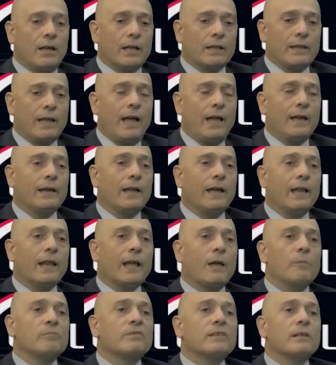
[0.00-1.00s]
قطعنا
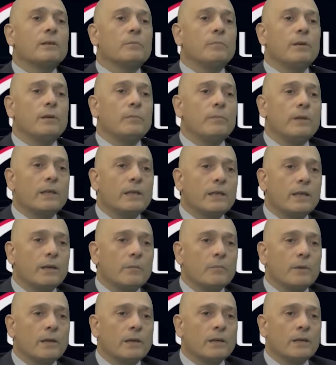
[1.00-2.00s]
الخمسين
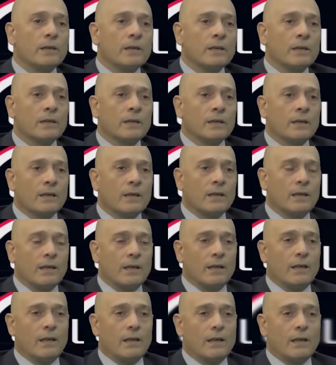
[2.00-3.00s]
بالمية من
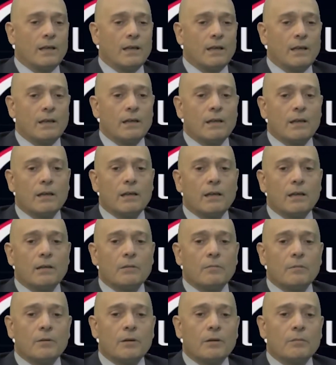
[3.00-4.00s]
آه،
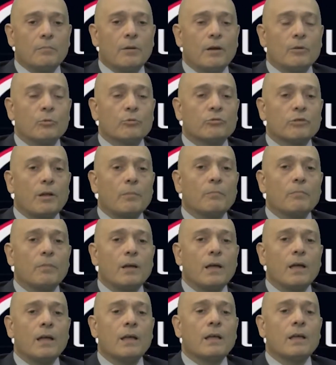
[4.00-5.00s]
آه، ما
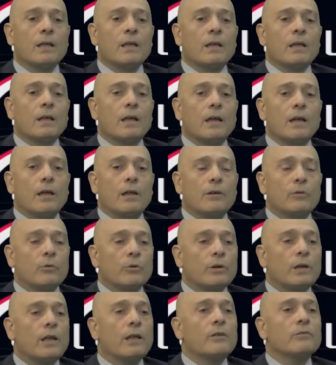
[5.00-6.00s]
يسمى أنه
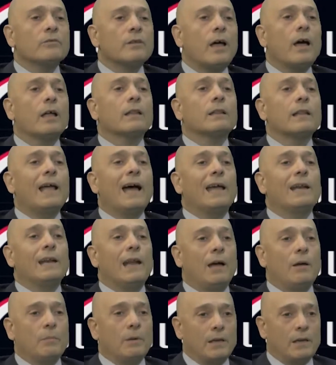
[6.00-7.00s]
الناس عاطلة عن
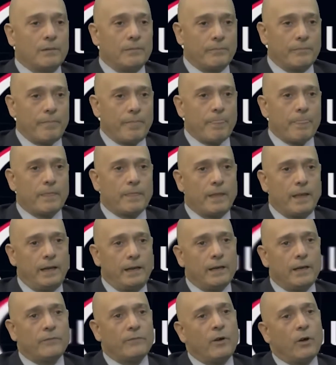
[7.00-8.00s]
العمل مه.
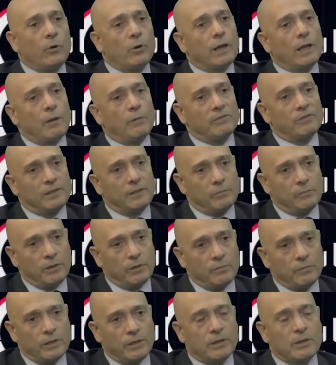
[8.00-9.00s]
نحن فوق الخمسين
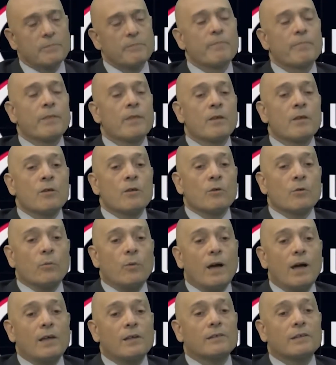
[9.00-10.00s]
بالمية
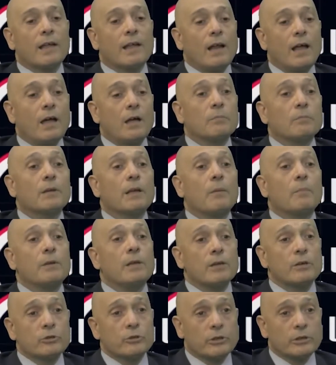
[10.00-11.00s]
وهذا رقم
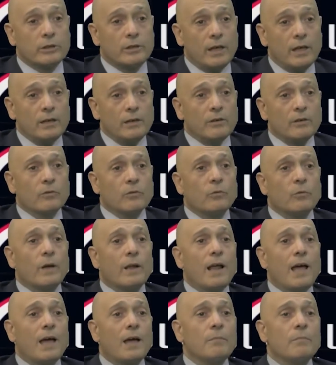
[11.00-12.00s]
كبير جدا
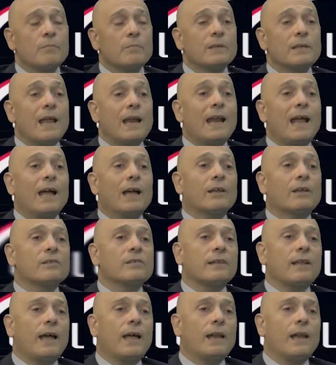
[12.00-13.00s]
ورقم
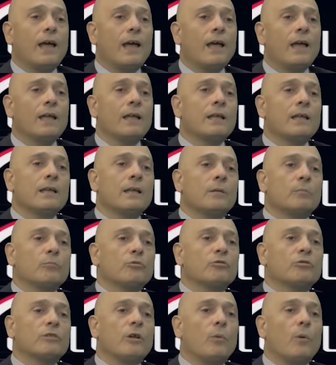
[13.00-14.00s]
ينعكس على
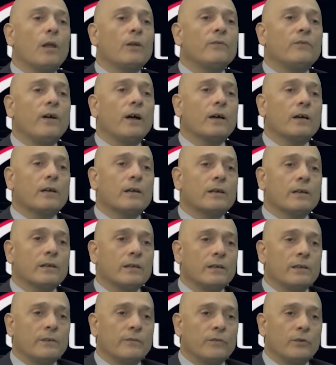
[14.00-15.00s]
مستوى الفقر
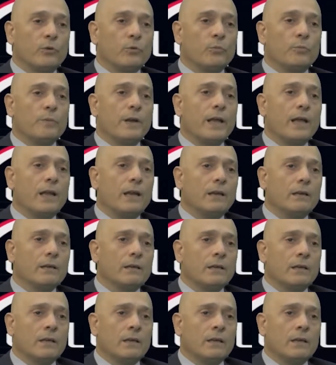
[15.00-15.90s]
في لبنان